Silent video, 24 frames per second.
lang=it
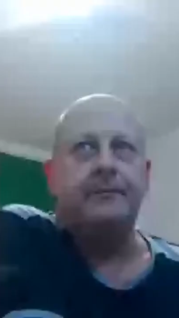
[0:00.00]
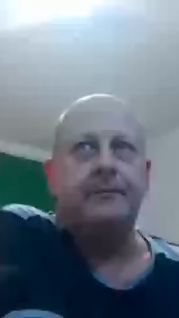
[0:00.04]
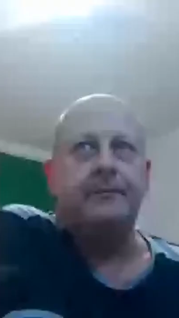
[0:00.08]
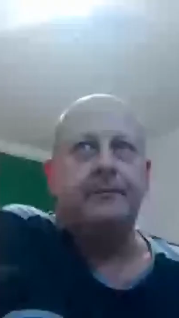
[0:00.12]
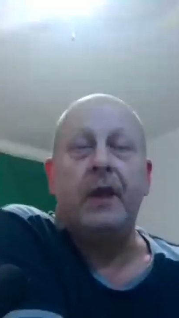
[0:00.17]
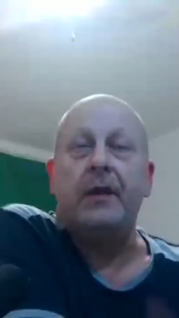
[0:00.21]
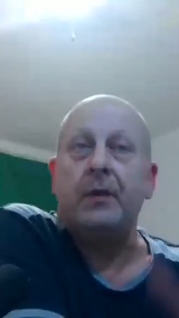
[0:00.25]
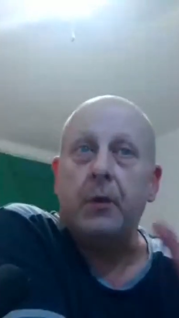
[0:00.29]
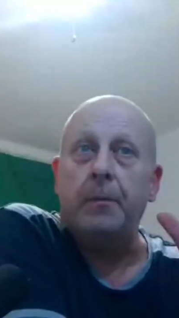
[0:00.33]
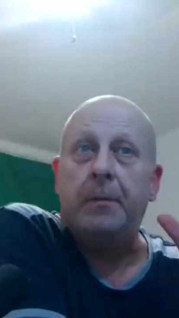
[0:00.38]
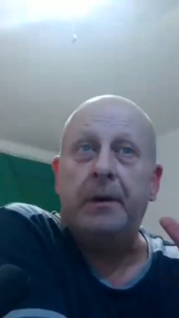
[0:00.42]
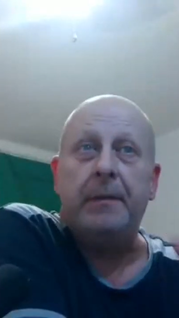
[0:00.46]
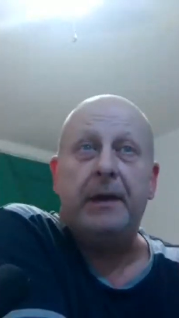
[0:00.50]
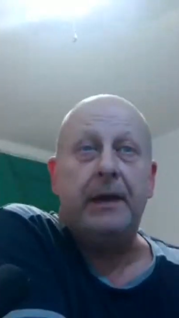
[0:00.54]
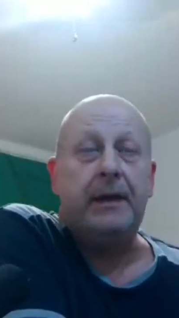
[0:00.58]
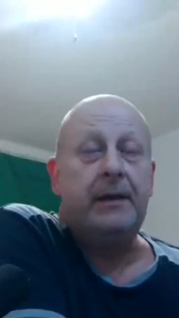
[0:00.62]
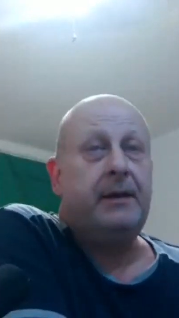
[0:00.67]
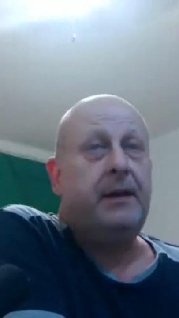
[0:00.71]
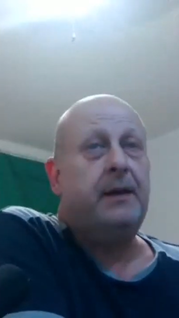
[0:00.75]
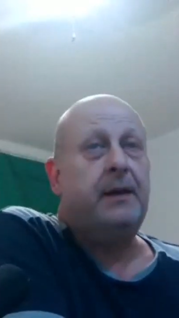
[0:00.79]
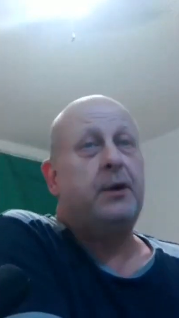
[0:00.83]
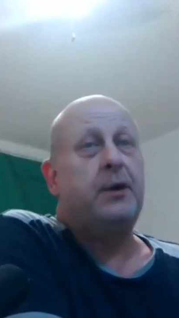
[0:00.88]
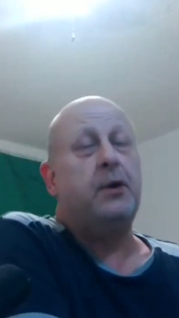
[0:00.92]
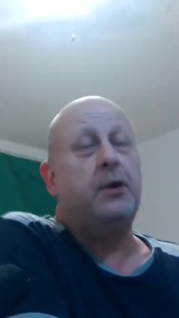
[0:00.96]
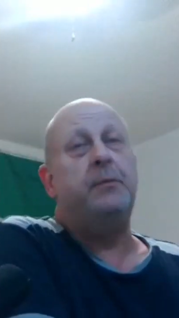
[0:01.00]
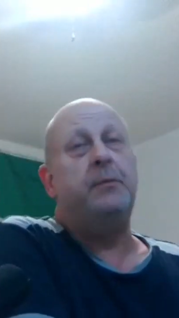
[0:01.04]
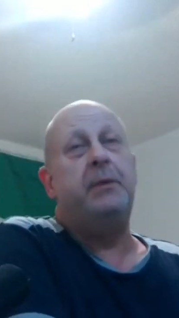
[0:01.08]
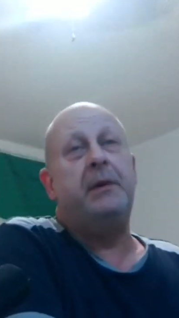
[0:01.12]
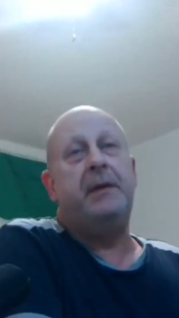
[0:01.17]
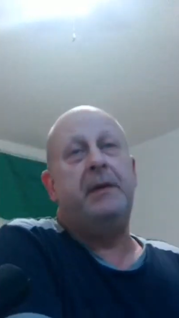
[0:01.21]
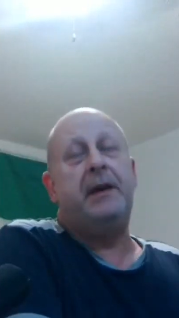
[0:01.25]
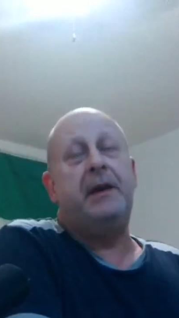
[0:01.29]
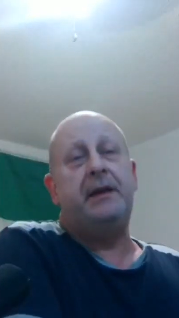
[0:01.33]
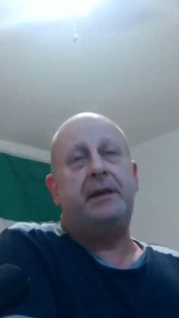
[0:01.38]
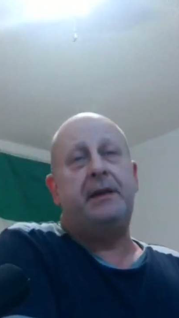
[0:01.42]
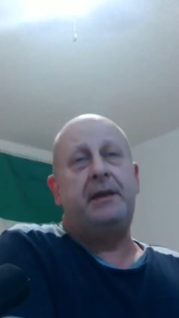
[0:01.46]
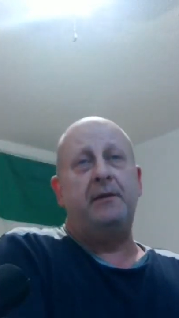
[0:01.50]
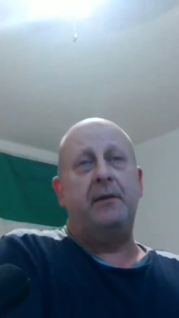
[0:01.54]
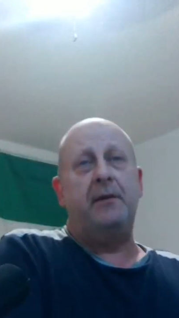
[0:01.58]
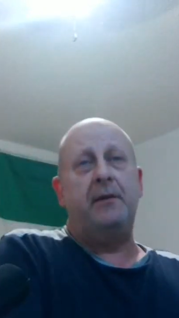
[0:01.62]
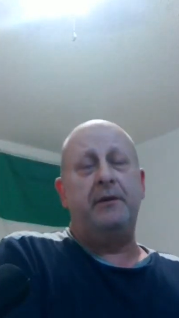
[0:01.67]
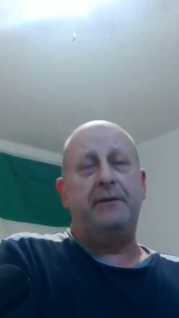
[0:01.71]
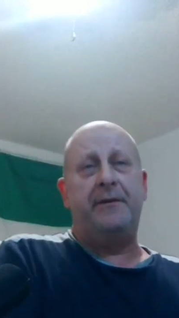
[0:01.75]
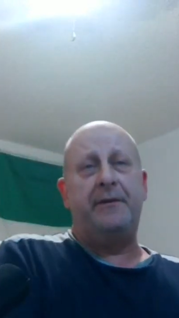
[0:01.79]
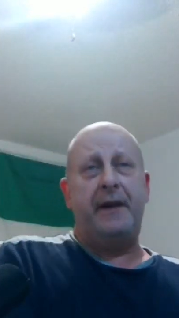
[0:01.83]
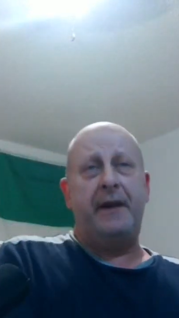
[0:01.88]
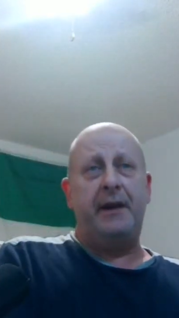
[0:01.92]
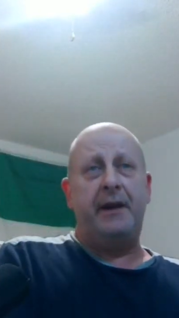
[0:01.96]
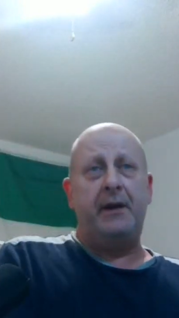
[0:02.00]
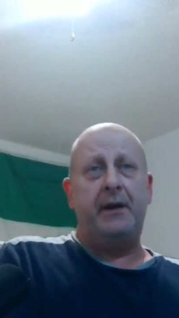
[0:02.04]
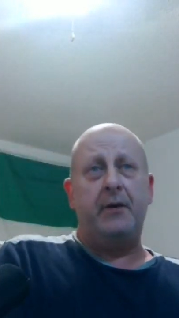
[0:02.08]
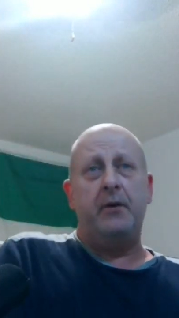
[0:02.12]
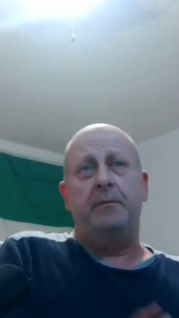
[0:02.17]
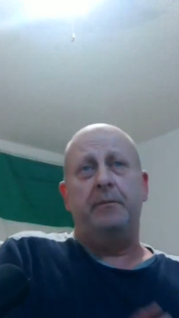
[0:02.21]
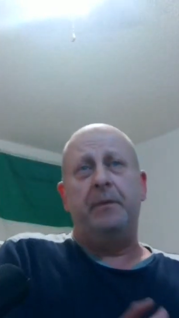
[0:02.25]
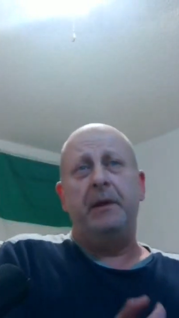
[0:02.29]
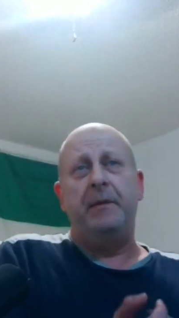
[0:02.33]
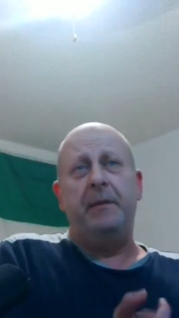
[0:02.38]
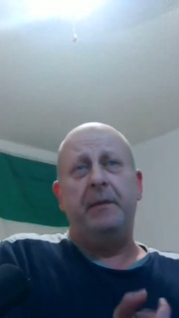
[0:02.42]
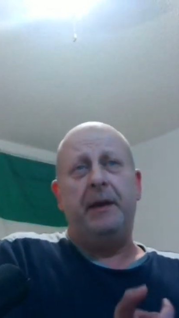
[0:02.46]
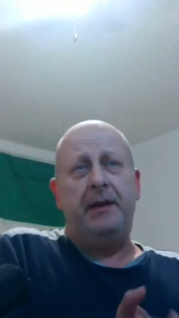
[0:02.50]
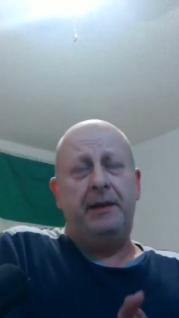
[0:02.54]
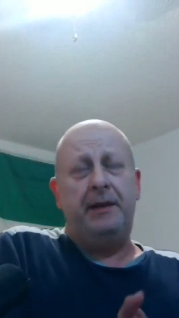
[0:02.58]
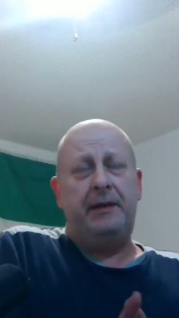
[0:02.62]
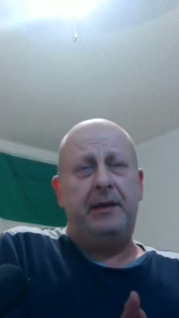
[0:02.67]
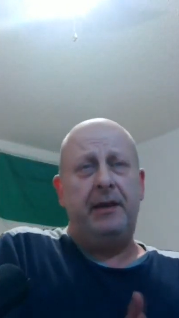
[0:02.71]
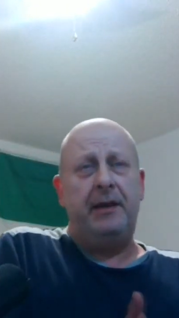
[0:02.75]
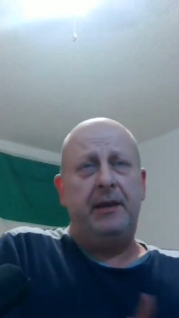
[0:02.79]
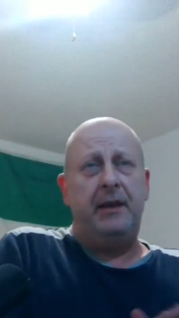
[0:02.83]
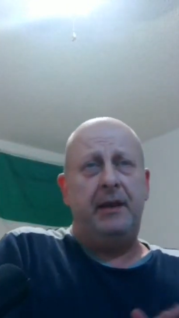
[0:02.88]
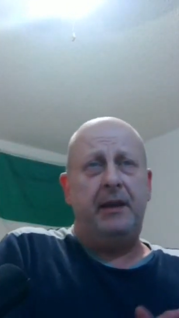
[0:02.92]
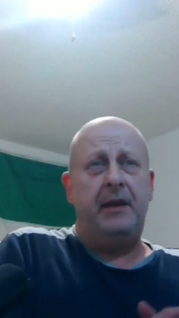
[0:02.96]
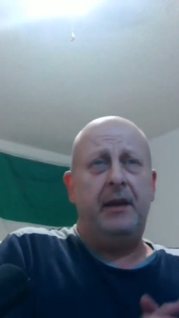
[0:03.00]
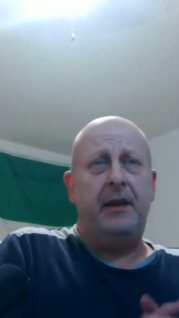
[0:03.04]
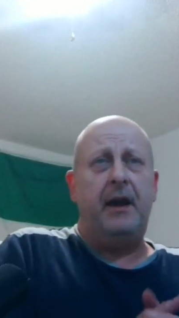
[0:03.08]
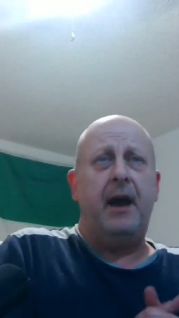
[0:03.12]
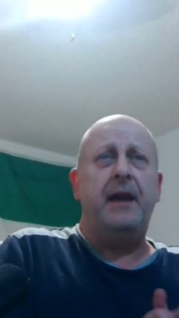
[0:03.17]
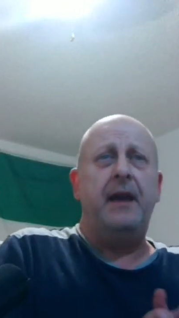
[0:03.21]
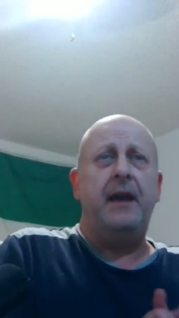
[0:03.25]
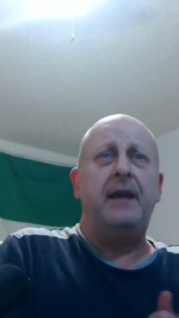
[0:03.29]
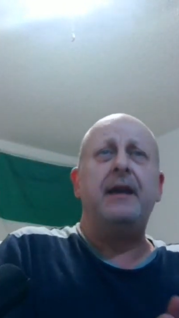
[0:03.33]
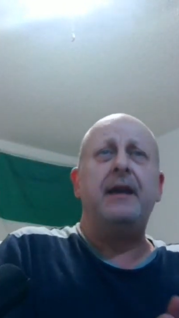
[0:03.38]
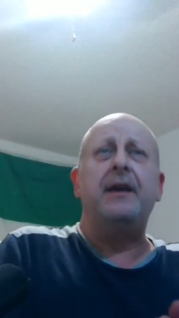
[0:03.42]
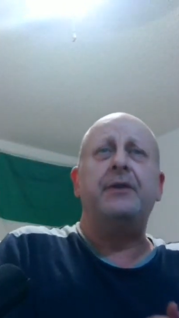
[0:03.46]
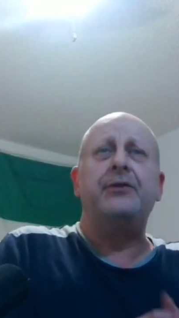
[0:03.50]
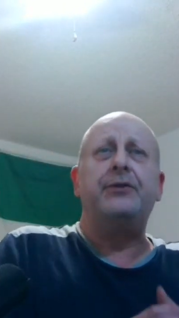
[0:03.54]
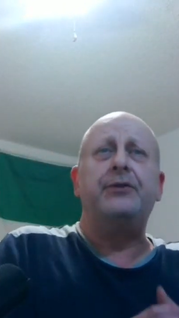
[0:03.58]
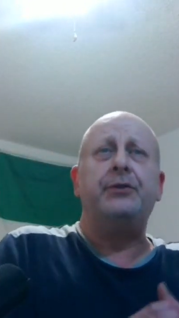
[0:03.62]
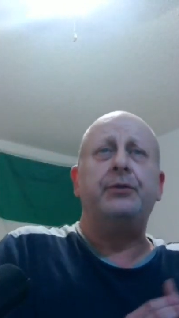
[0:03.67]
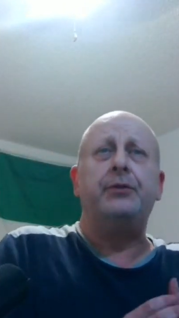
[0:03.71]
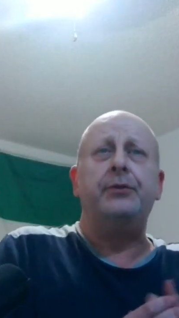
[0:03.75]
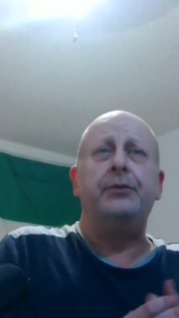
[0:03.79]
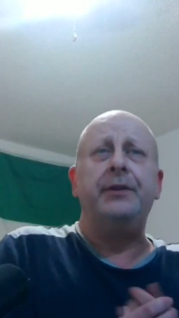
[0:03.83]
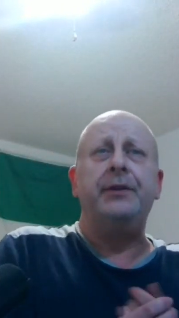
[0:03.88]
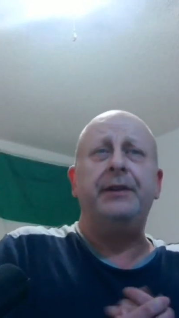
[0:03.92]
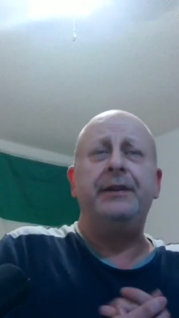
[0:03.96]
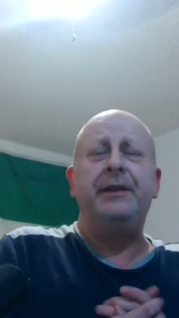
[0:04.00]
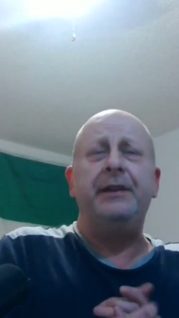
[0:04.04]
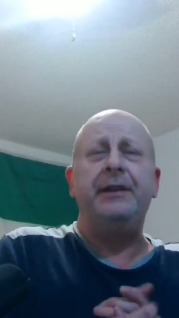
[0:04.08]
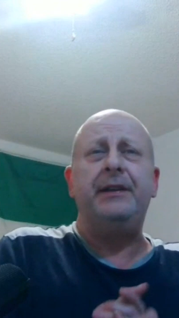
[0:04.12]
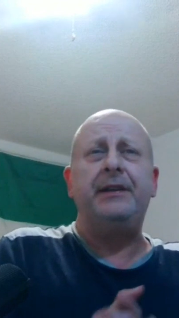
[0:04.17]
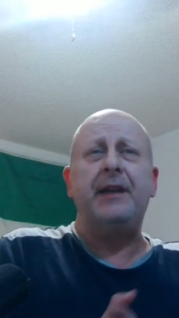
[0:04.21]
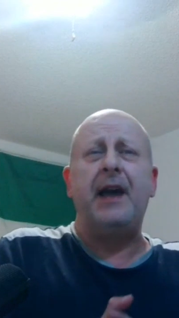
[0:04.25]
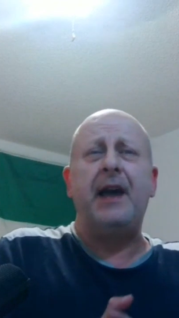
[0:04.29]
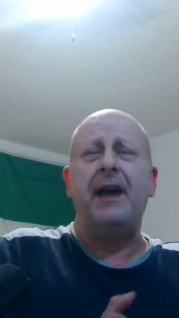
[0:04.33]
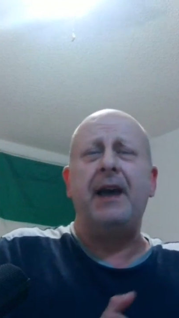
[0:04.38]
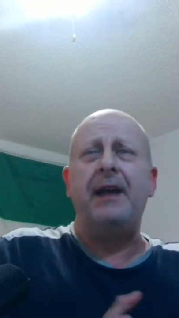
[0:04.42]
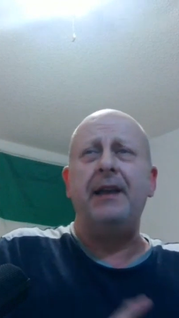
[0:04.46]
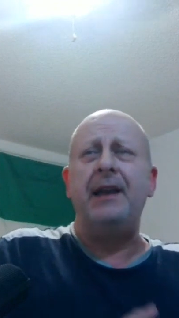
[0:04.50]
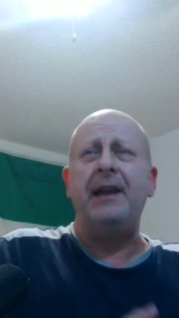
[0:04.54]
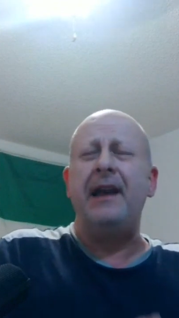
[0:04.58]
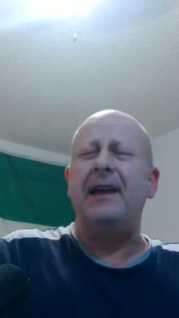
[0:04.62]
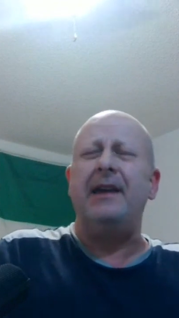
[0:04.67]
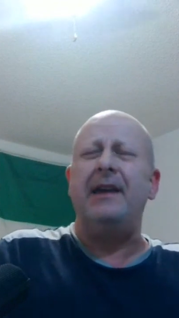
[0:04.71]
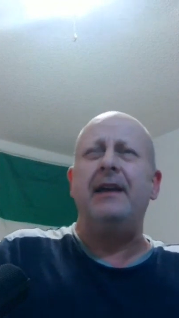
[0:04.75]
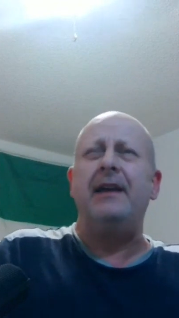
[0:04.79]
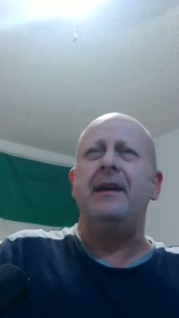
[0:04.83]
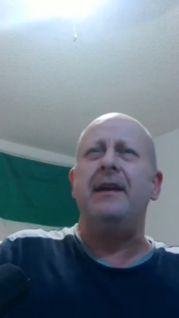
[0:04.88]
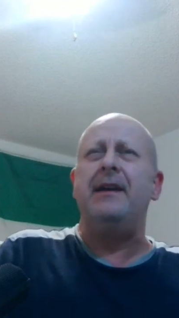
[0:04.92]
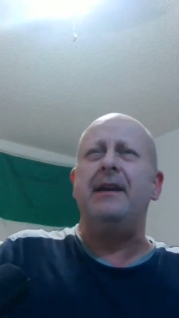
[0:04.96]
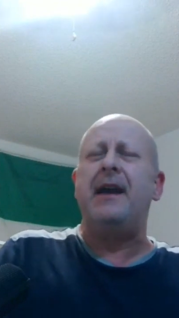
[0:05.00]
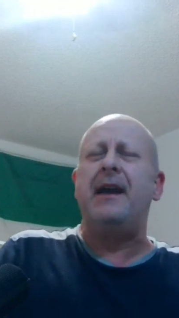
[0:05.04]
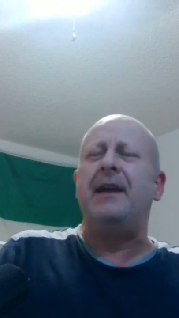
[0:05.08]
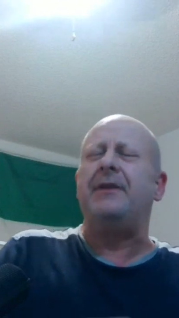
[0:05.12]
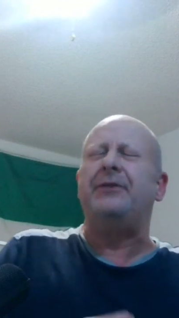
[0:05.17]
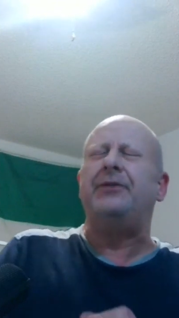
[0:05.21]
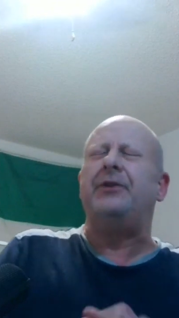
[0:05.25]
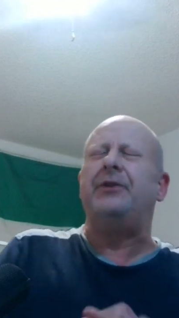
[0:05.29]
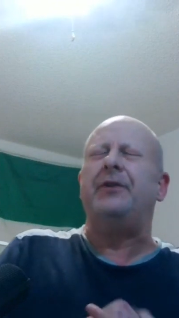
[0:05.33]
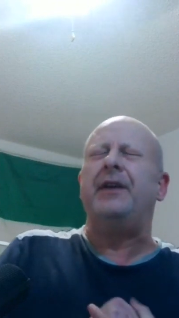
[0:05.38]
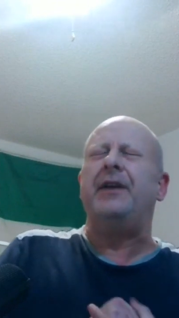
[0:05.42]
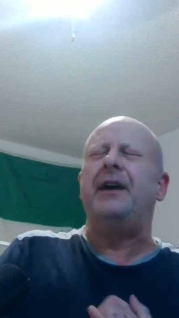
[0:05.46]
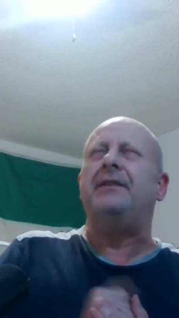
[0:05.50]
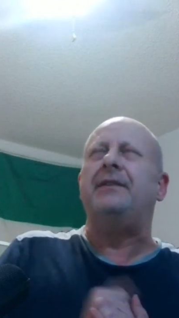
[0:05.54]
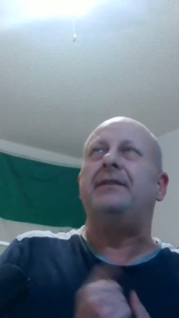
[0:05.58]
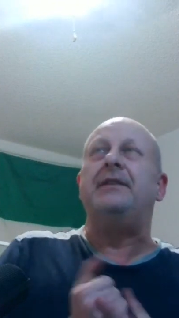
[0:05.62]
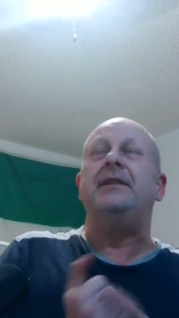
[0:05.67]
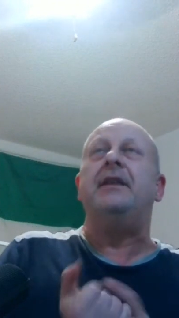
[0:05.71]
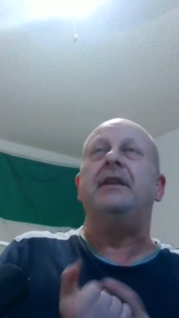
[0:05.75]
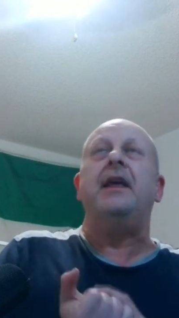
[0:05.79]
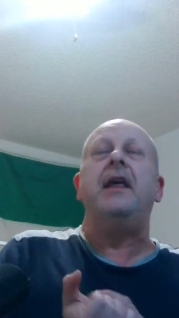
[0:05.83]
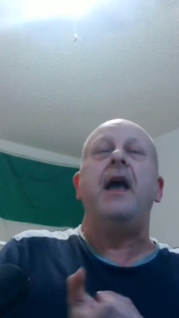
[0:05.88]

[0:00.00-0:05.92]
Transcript: Complimenti, complimenti. Volevo fare i complimenti ai cartoni d'Italia, ai cartonati,